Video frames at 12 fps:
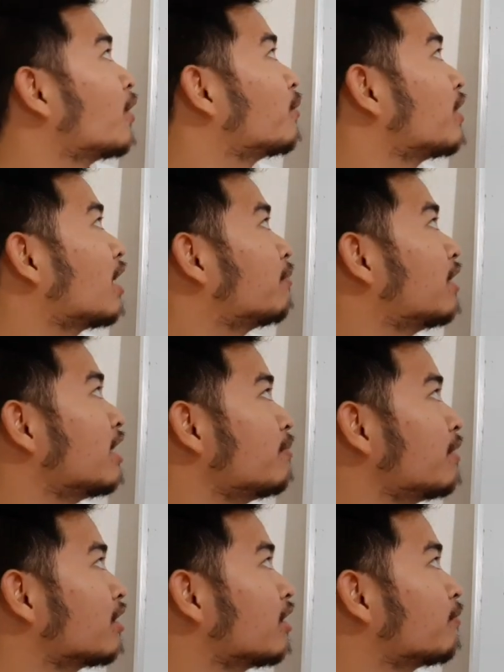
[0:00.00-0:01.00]
We have
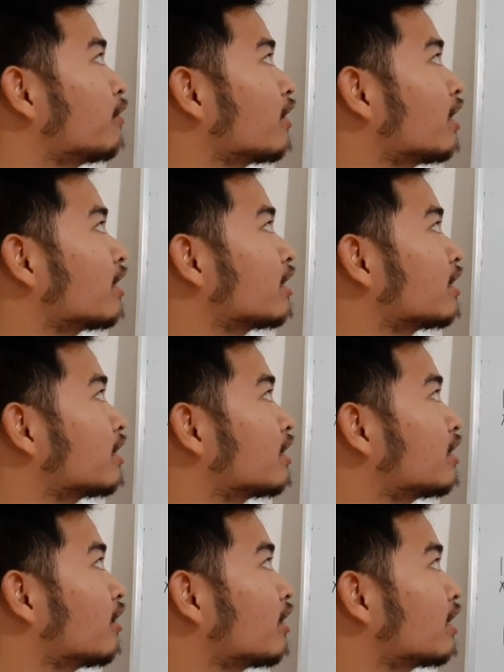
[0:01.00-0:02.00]
limit of logarith
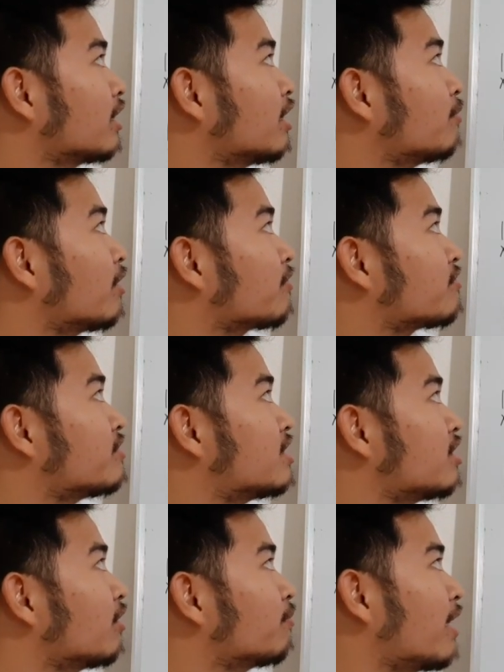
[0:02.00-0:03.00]
logarithm of g
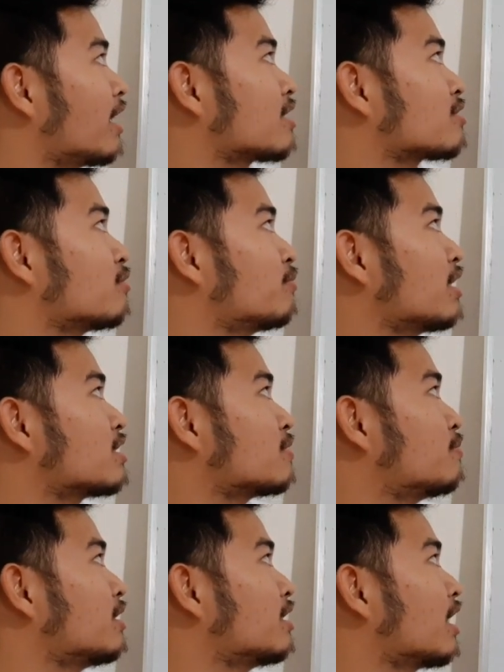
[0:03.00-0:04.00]
of x to base
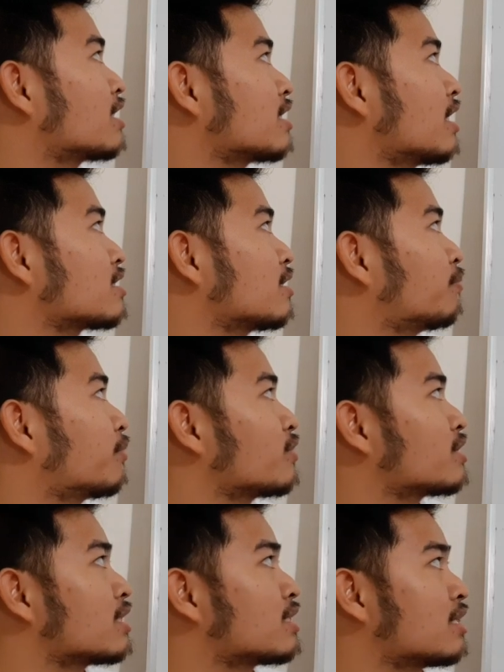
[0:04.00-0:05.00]
b as x
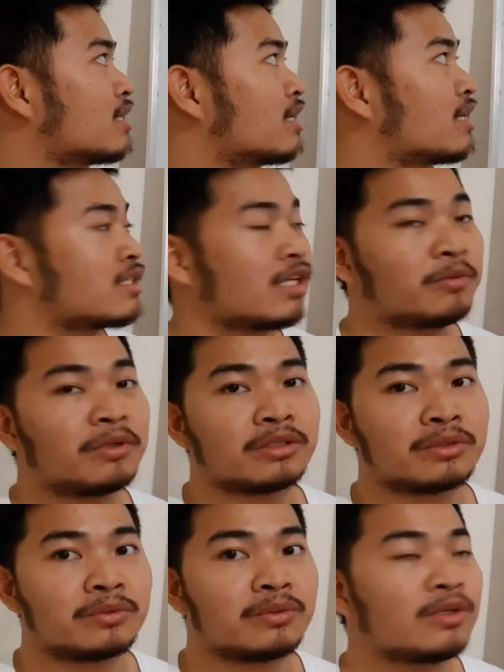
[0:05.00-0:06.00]
approaches c is equal
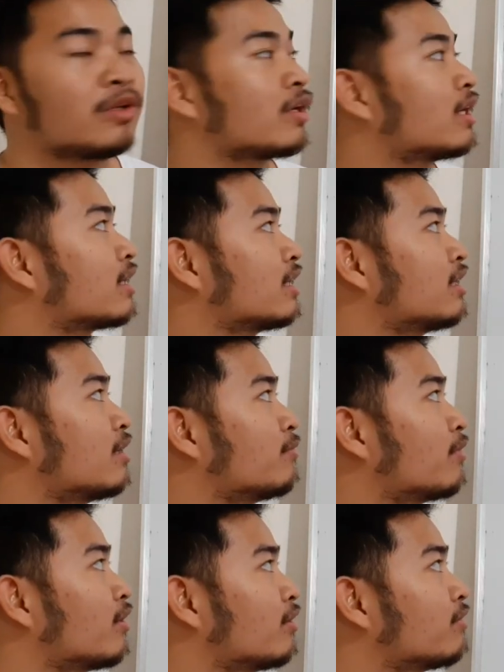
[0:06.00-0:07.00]
to logarithm
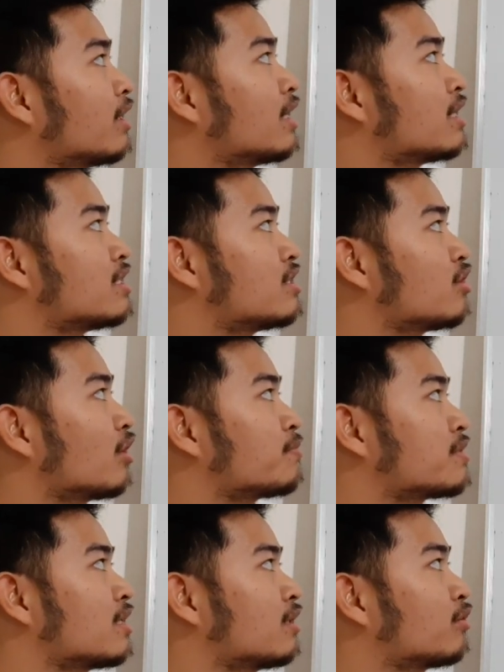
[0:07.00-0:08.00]
of g of
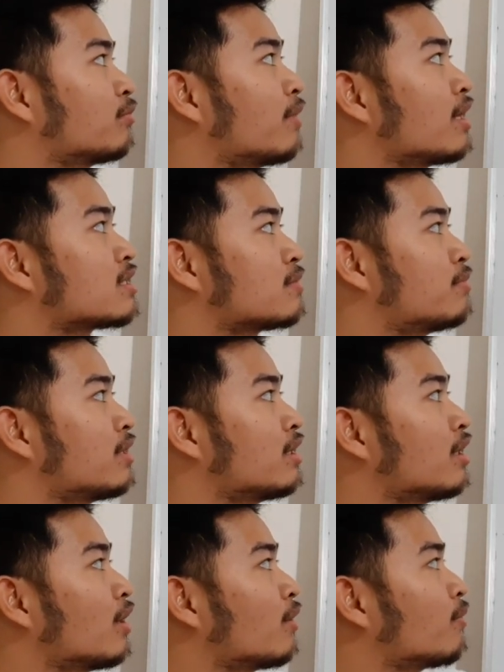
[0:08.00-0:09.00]
c to base b
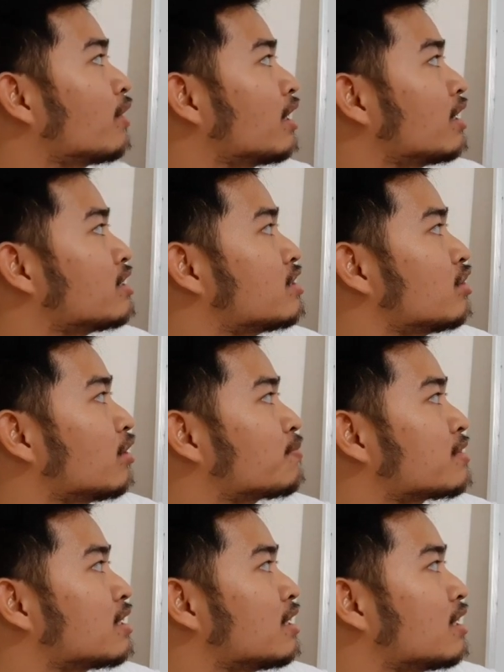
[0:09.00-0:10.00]
wherein g of
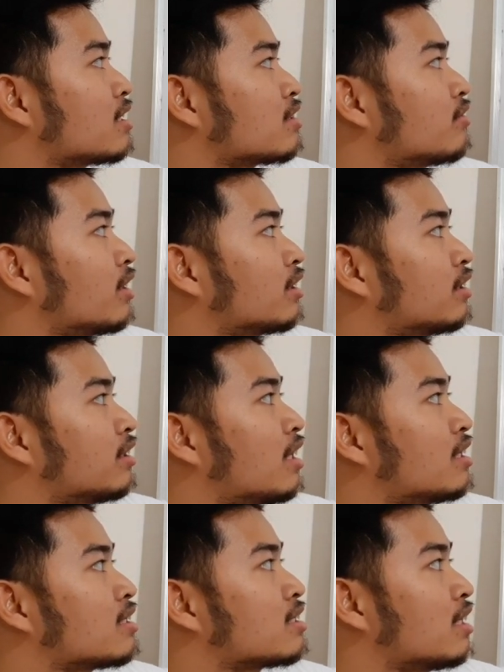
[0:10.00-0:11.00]
c is greater
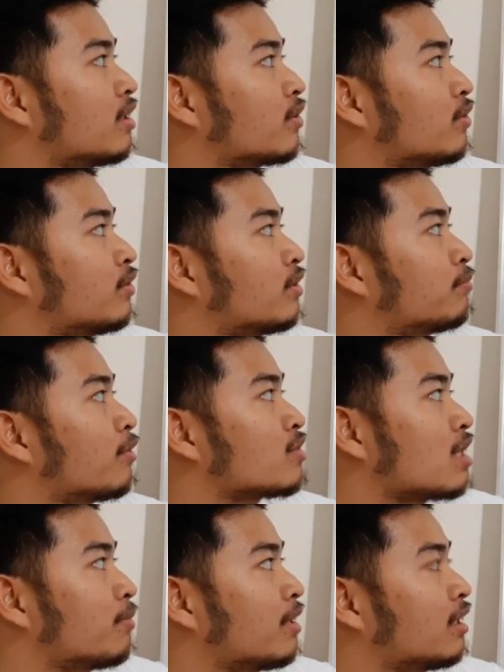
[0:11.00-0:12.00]
than 0.
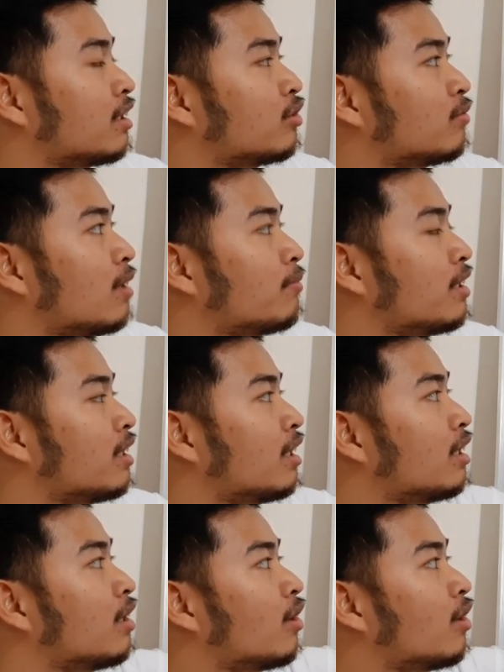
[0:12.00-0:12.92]
Pag-usapan natin ito mamaya.